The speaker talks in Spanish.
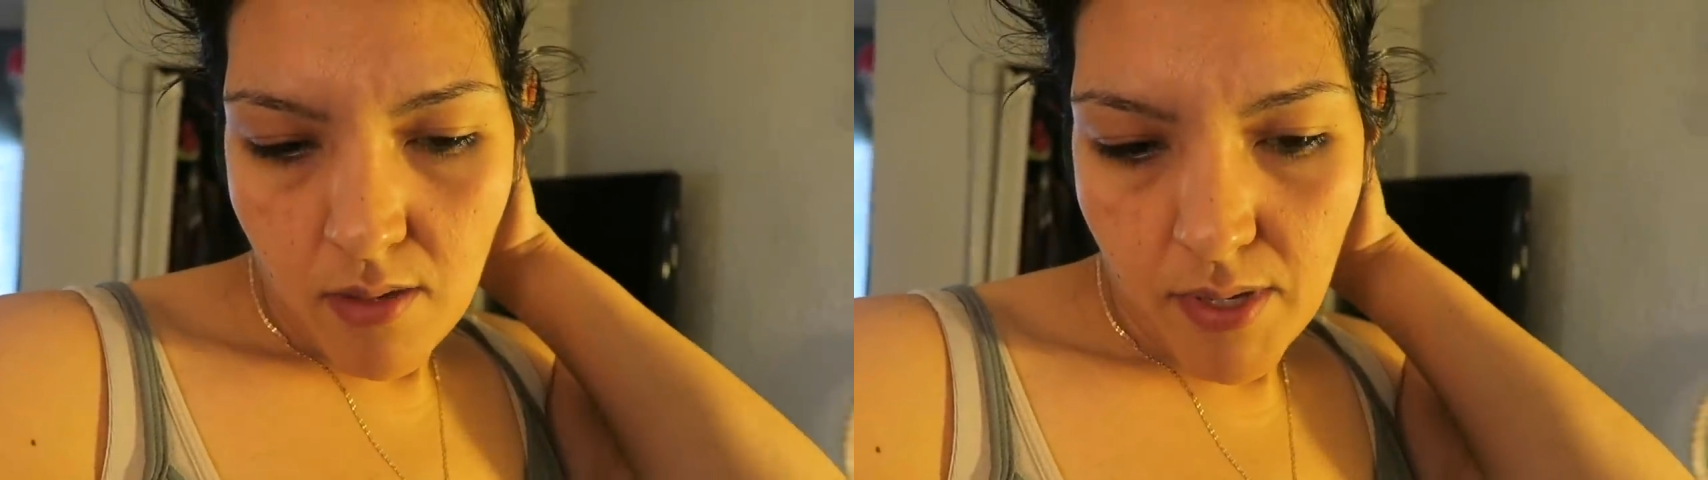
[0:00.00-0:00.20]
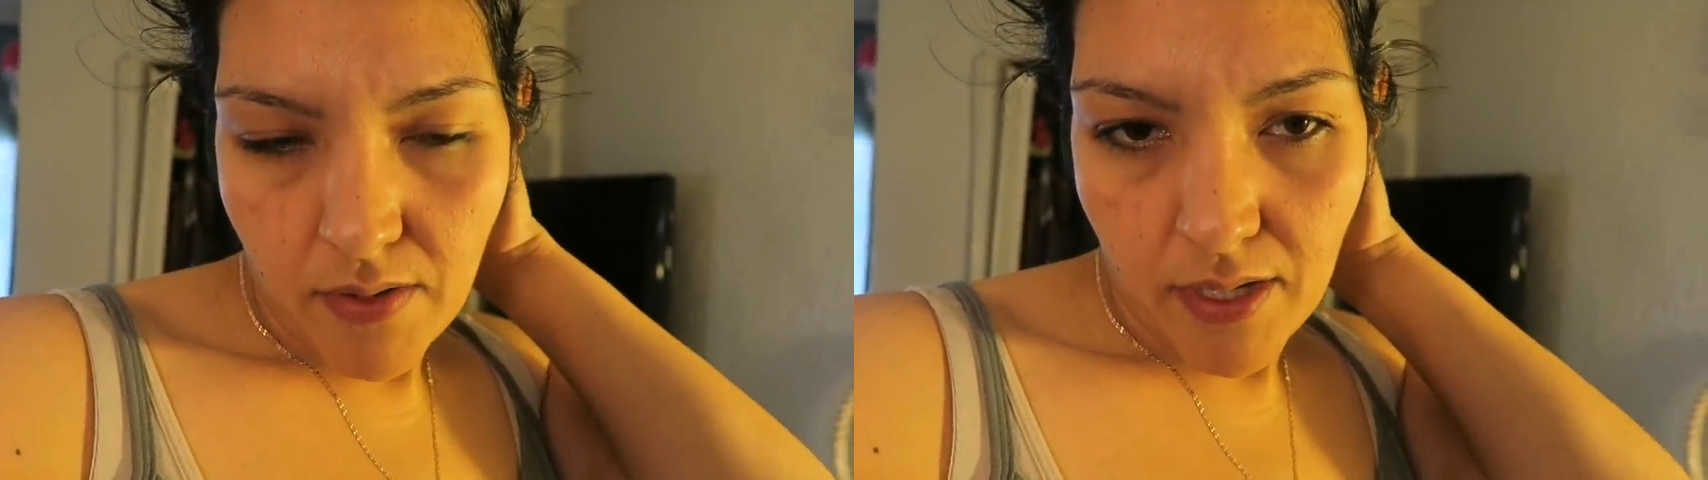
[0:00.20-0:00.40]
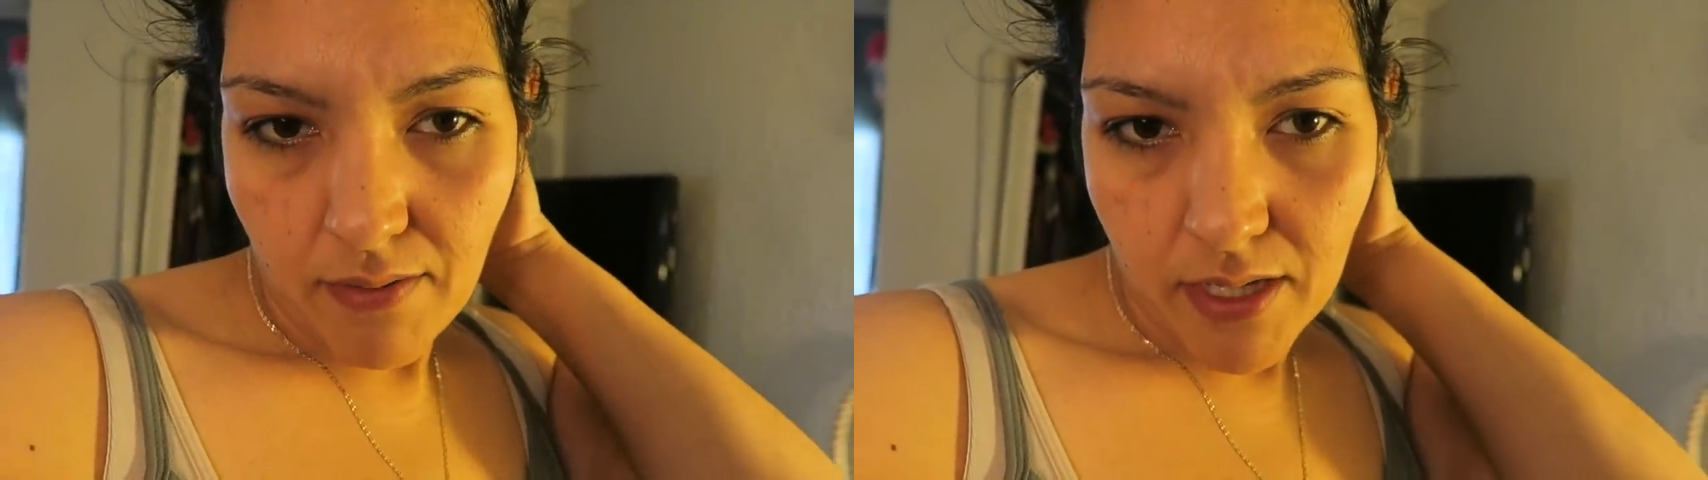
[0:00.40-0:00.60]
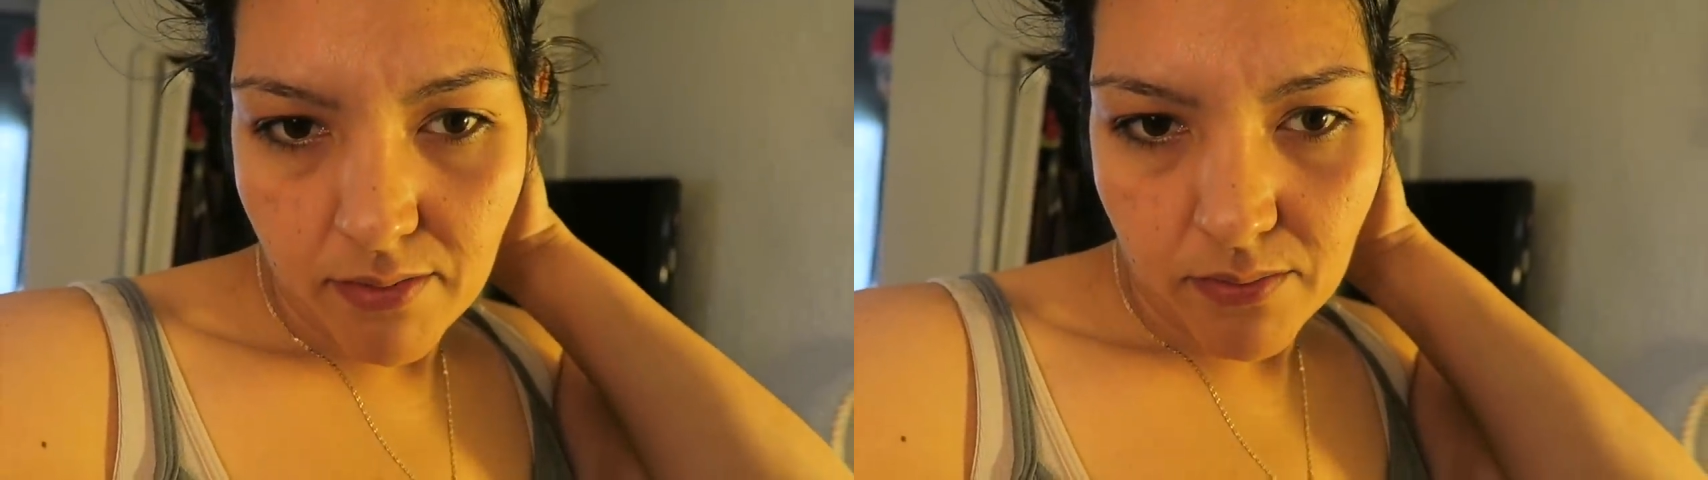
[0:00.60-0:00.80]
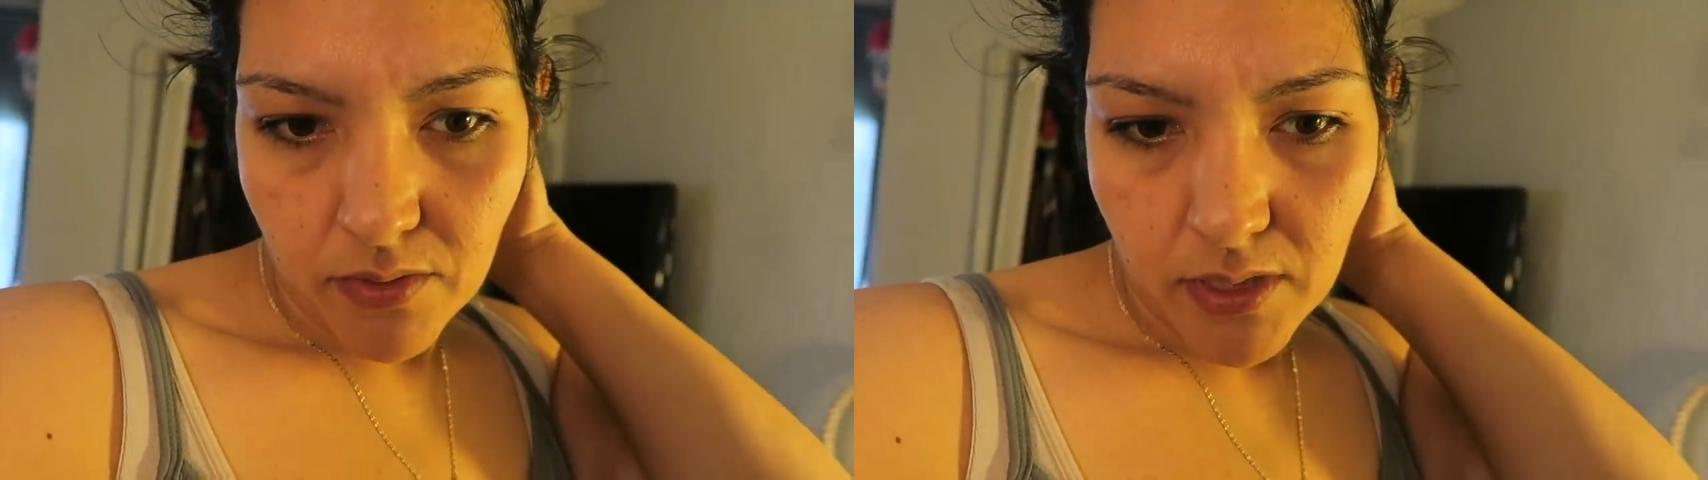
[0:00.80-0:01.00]
Pero anyways,
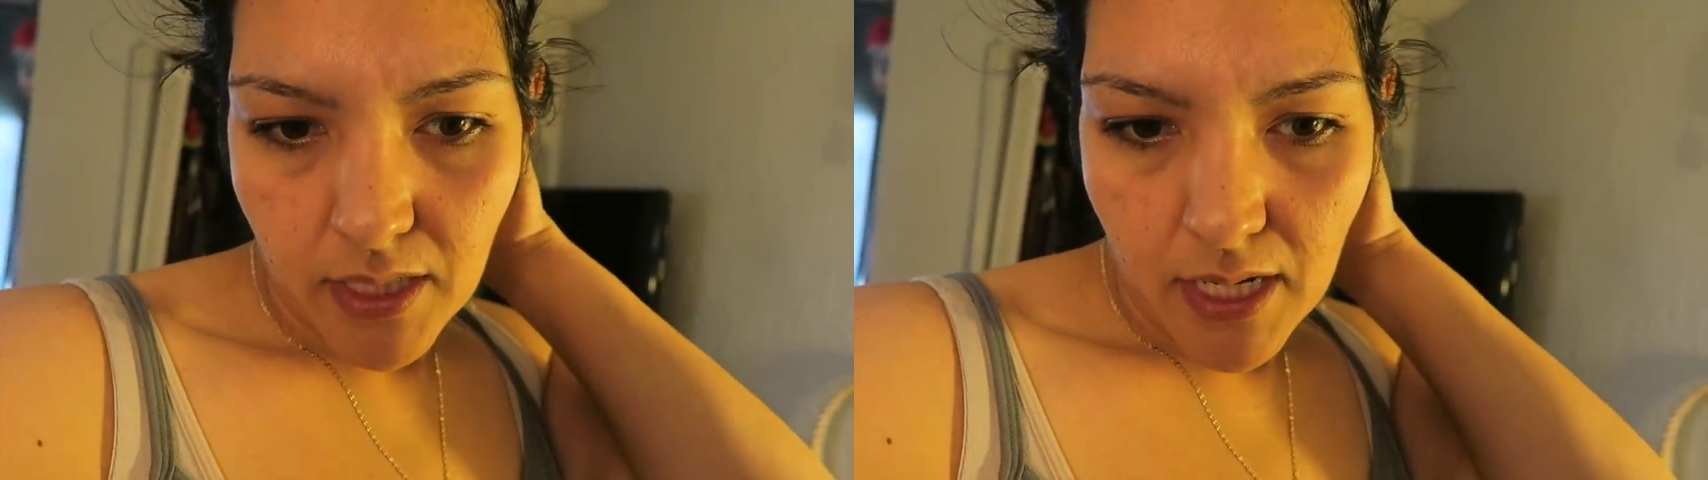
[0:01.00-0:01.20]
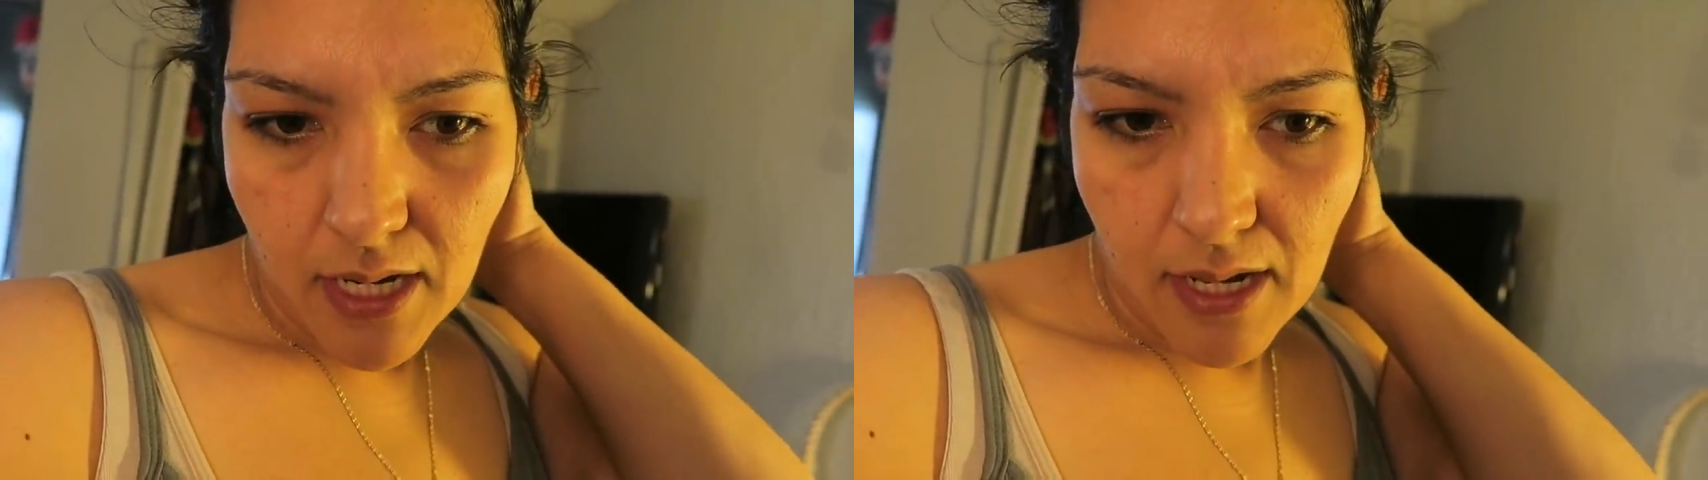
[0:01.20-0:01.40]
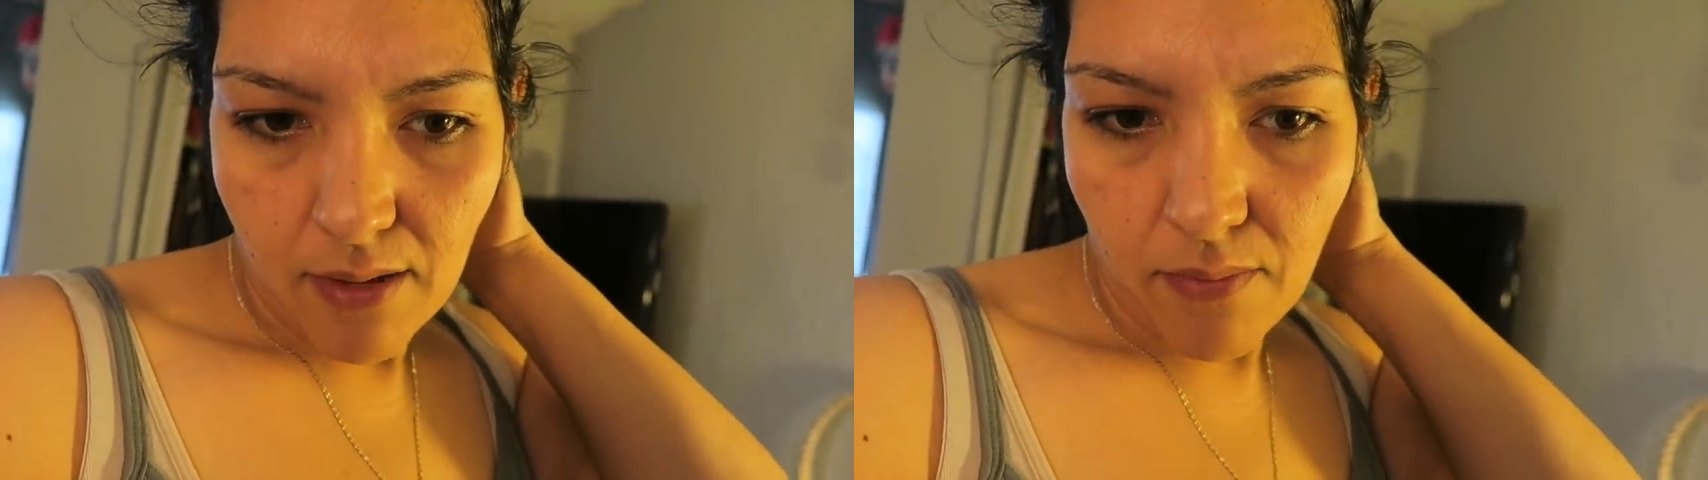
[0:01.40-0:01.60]
vamos a ir a la